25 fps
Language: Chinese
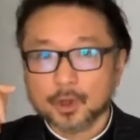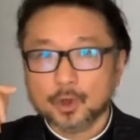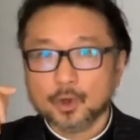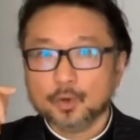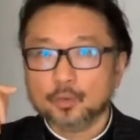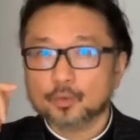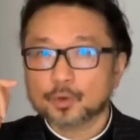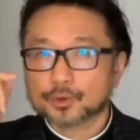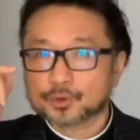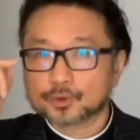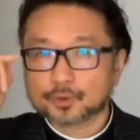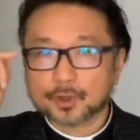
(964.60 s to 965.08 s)

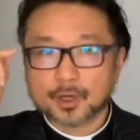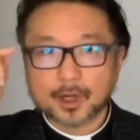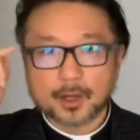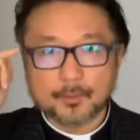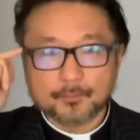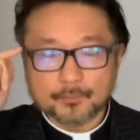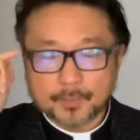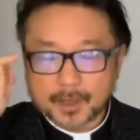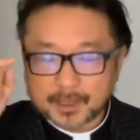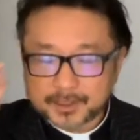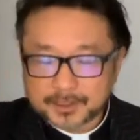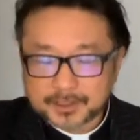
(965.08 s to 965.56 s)
我就很
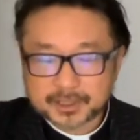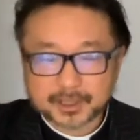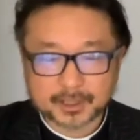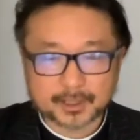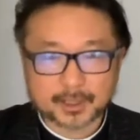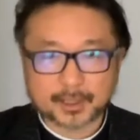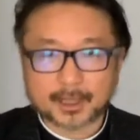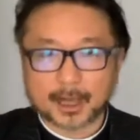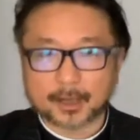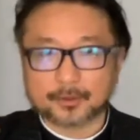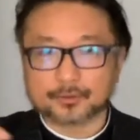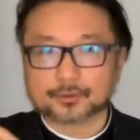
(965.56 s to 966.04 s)
明显
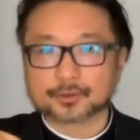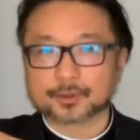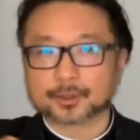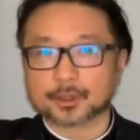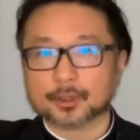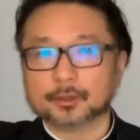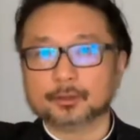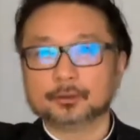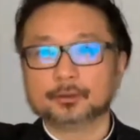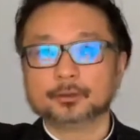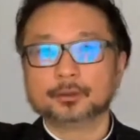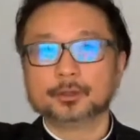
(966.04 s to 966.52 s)
的感觉
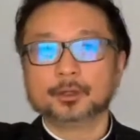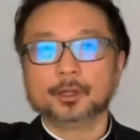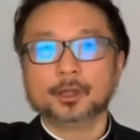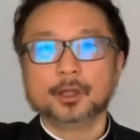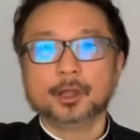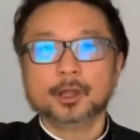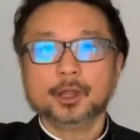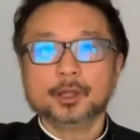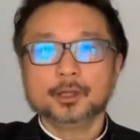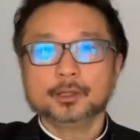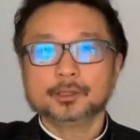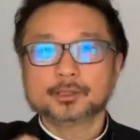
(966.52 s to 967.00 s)
到，
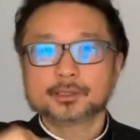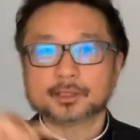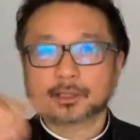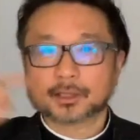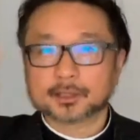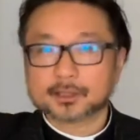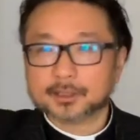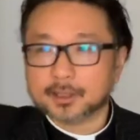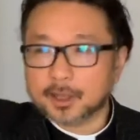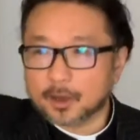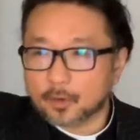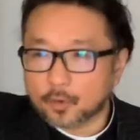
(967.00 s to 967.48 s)
这个
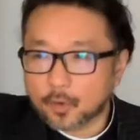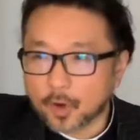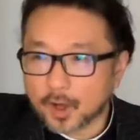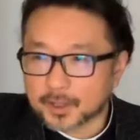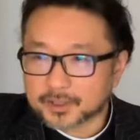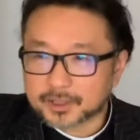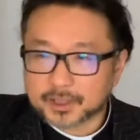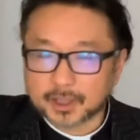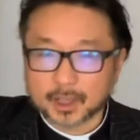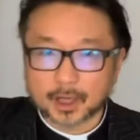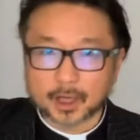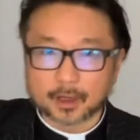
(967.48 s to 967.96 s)
电话
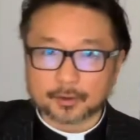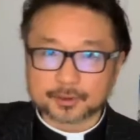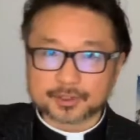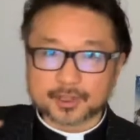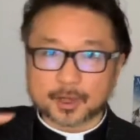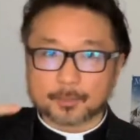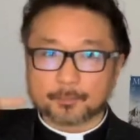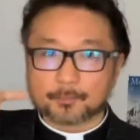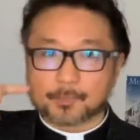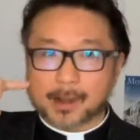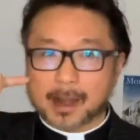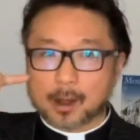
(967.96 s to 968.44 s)
线好
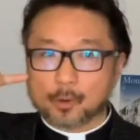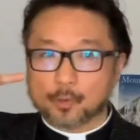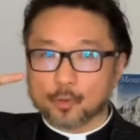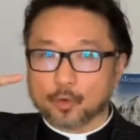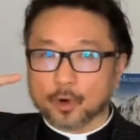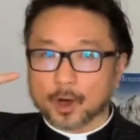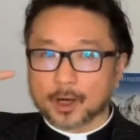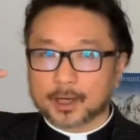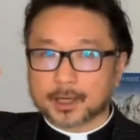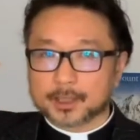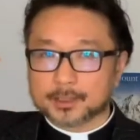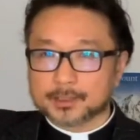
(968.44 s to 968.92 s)
像把
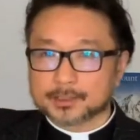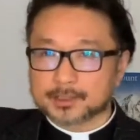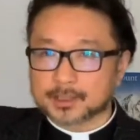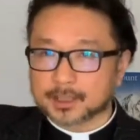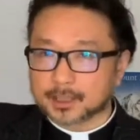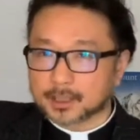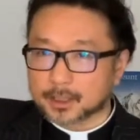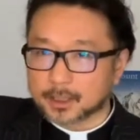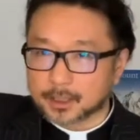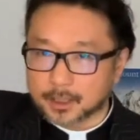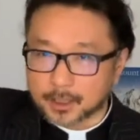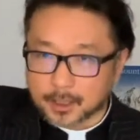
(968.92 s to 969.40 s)
我跟这
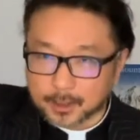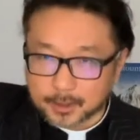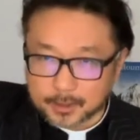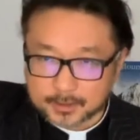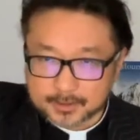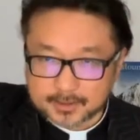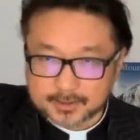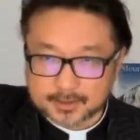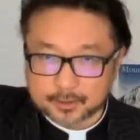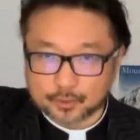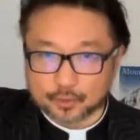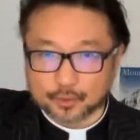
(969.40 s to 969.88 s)
个
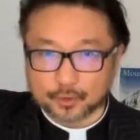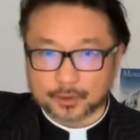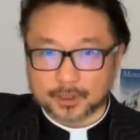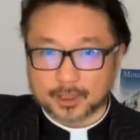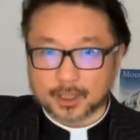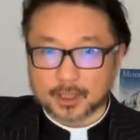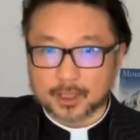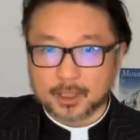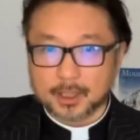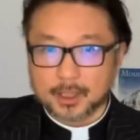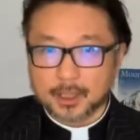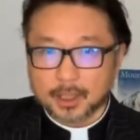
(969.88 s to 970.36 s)
女
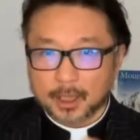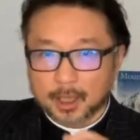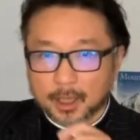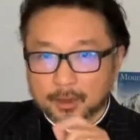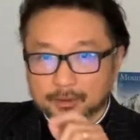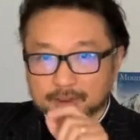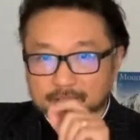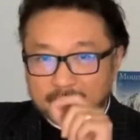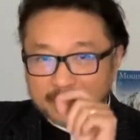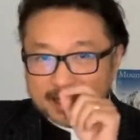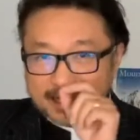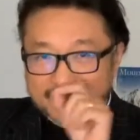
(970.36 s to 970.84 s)
的。好
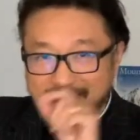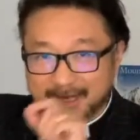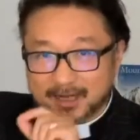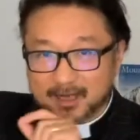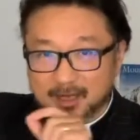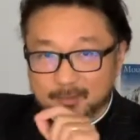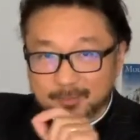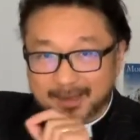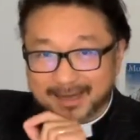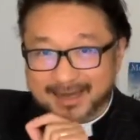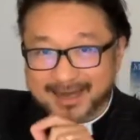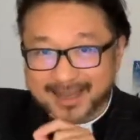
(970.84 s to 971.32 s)
像灵
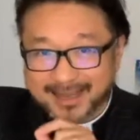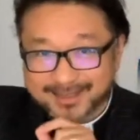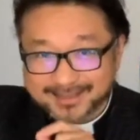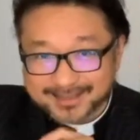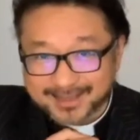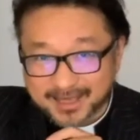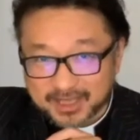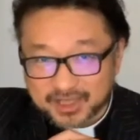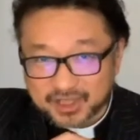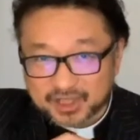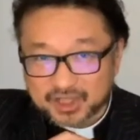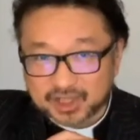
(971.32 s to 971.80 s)
里面连
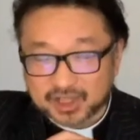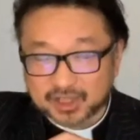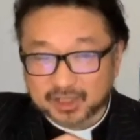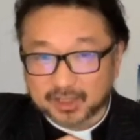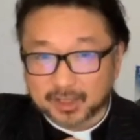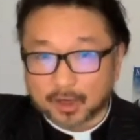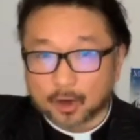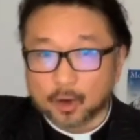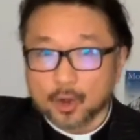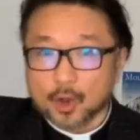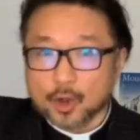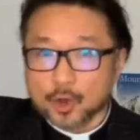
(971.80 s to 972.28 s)
在一起的
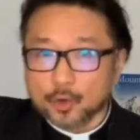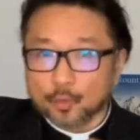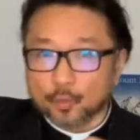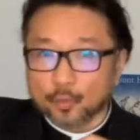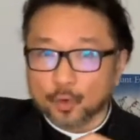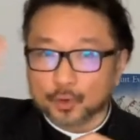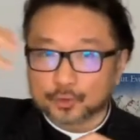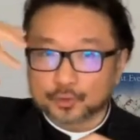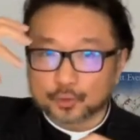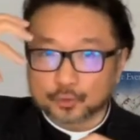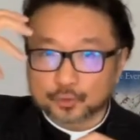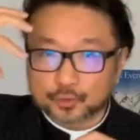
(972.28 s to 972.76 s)
哦，
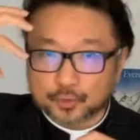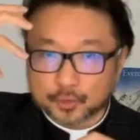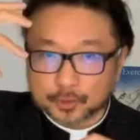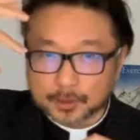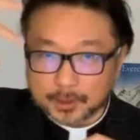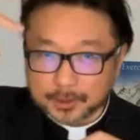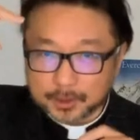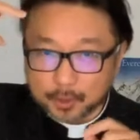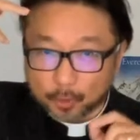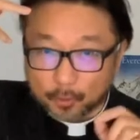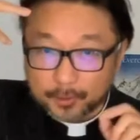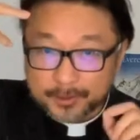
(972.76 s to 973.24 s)
我就觉
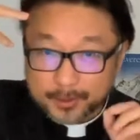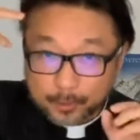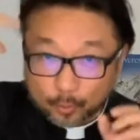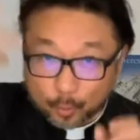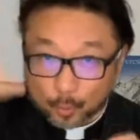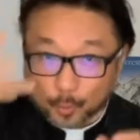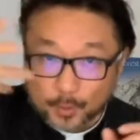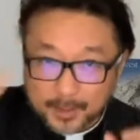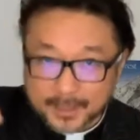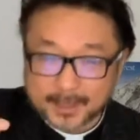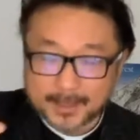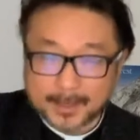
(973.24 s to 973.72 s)
得有一
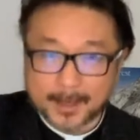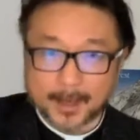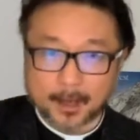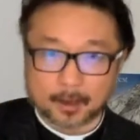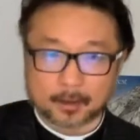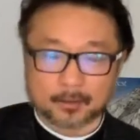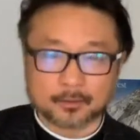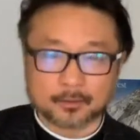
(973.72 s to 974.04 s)
股力量，